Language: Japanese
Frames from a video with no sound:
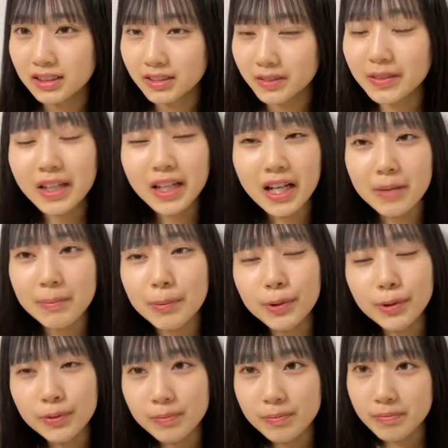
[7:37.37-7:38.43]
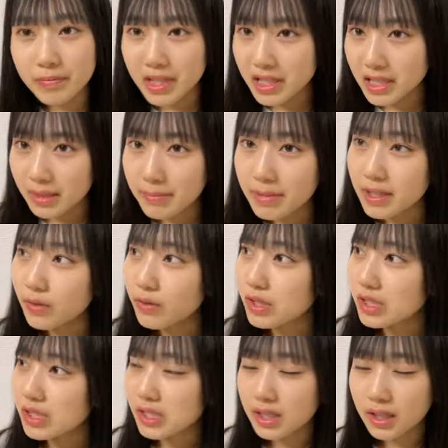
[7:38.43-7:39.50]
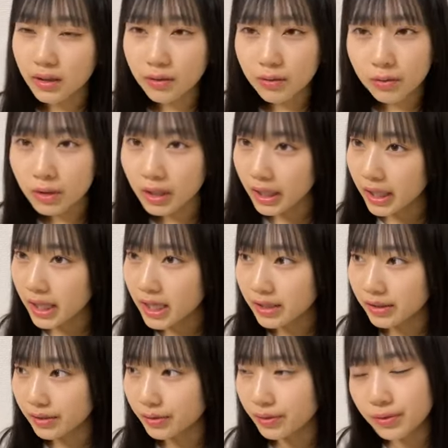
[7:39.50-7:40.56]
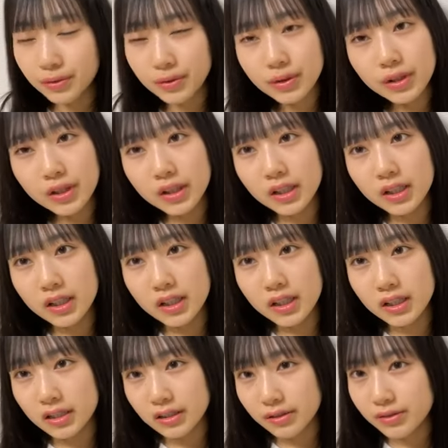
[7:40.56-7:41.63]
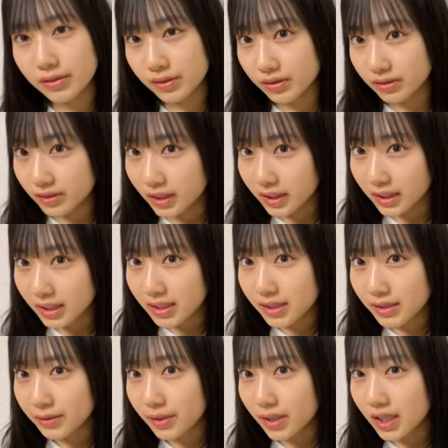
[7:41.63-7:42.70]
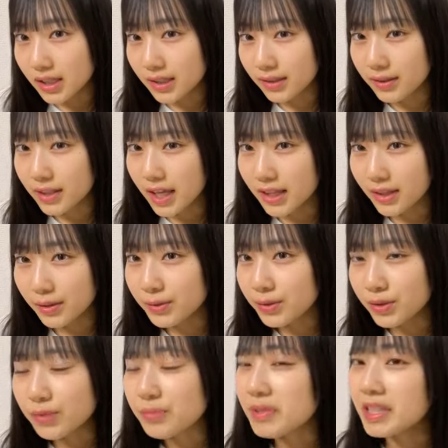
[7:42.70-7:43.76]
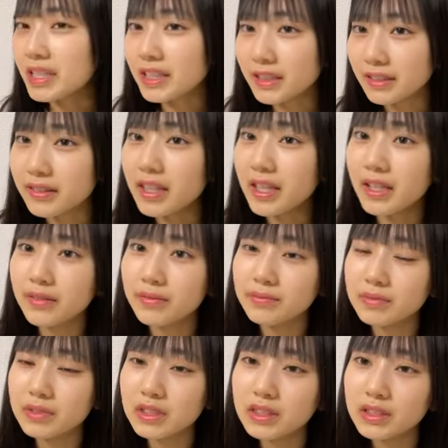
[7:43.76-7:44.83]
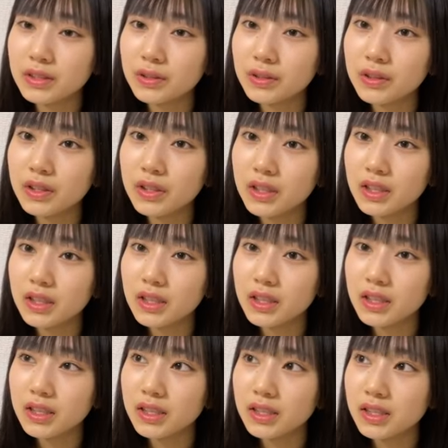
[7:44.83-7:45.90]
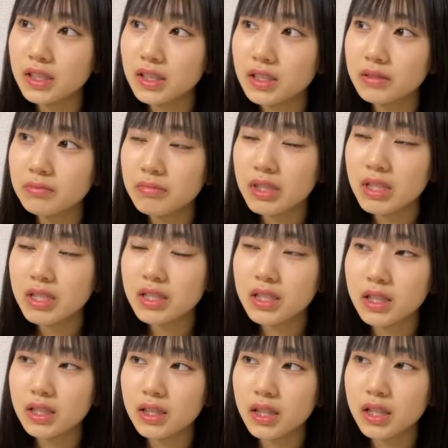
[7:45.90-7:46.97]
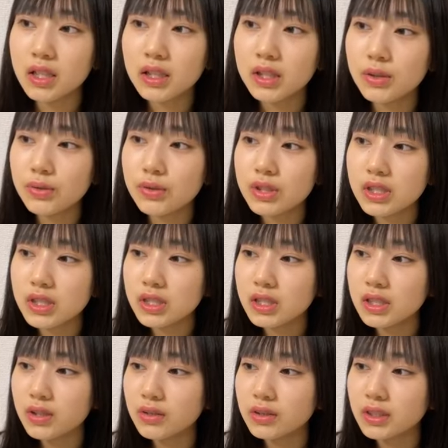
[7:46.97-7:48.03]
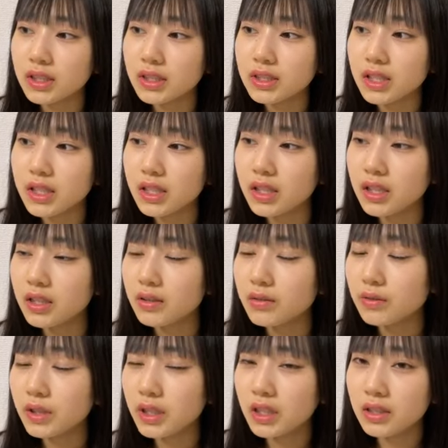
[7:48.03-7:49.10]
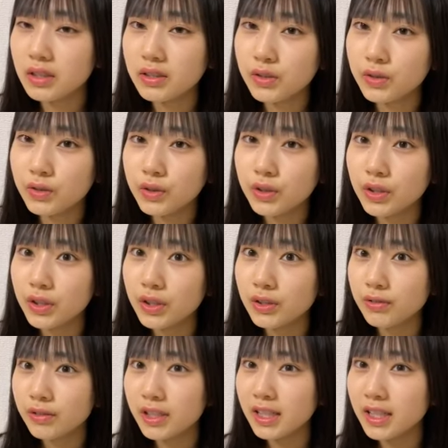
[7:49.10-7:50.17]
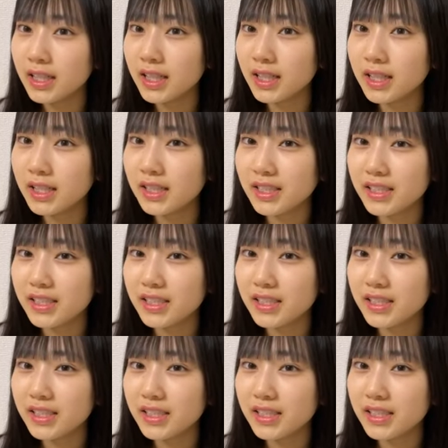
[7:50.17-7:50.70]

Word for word: その中もめっちゃ見てほしい今回 A と特集なんですよ A と大特集みたいなのでそう皆さんね表紙をさせていただいて5人中4人が